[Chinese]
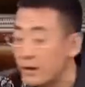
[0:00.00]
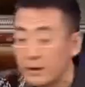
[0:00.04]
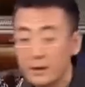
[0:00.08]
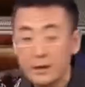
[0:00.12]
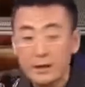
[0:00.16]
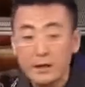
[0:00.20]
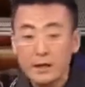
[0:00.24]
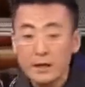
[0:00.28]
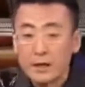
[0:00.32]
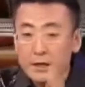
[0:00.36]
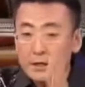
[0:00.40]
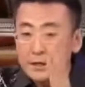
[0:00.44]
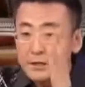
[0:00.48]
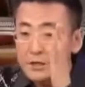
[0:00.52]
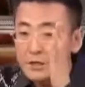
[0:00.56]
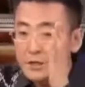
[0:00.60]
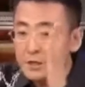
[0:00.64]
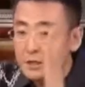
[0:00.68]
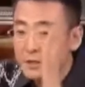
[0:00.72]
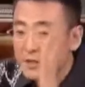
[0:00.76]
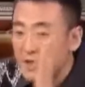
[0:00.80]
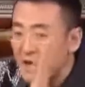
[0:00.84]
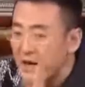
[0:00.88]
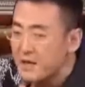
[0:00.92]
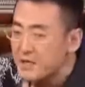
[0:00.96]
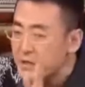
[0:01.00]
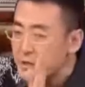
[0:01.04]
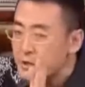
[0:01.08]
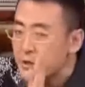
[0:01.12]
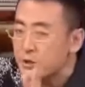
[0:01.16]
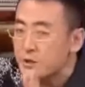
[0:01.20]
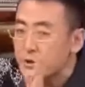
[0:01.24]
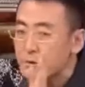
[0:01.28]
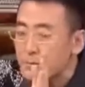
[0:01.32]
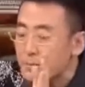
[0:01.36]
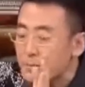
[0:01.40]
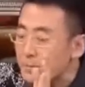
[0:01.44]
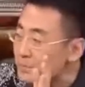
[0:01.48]
对吧？你焉
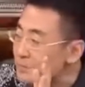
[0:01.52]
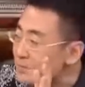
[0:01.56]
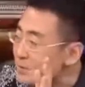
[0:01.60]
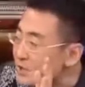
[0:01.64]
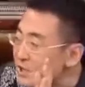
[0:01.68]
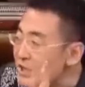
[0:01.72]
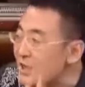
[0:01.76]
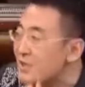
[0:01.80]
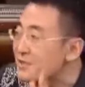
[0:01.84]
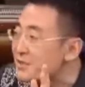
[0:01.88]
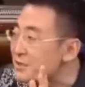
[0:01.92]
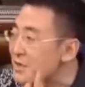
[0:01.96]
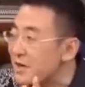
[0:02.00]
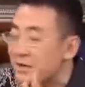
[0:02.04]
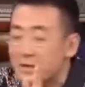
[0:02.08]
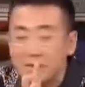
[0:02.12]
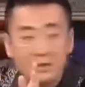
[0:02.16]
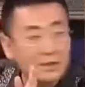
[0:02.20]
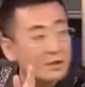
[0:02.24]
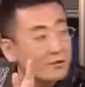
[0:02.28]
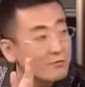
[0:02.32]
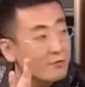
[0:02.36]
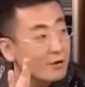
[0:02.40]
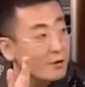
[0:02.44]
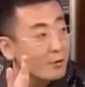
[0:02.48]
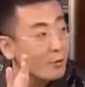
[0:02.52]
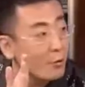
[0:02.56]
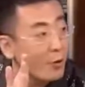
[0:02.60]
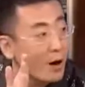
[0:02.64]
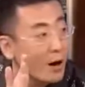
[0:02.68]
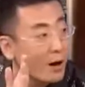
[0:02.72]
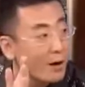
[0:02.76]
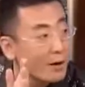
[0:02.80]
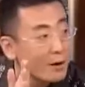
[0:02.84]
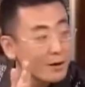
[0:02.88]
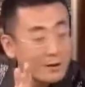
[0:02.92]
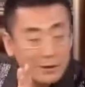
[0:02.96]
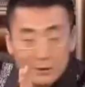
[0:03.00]
知现在的这个文
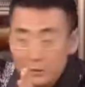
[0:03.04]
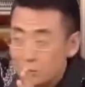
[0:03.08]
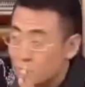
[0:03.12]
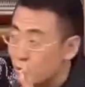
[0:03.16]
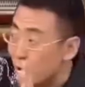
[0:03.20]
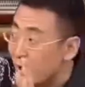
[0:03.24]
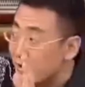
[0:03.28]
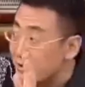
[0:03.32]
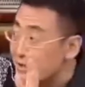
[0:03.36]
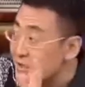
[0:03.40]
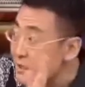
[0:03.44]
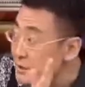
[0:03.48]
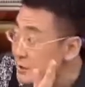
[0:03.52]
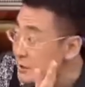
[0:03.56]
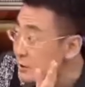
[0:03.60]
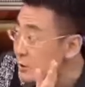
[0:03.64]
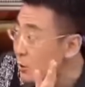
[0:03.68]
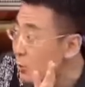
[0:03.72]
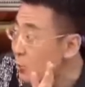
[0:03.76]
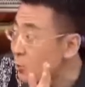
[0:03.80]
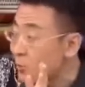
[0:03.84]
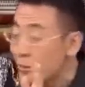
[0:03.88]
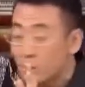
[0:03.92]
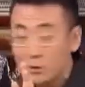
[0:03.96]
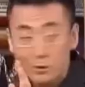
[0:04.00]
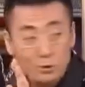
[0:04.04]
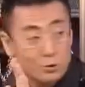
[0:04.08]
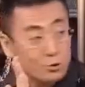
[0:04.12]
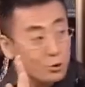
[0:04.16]
化转阴柔、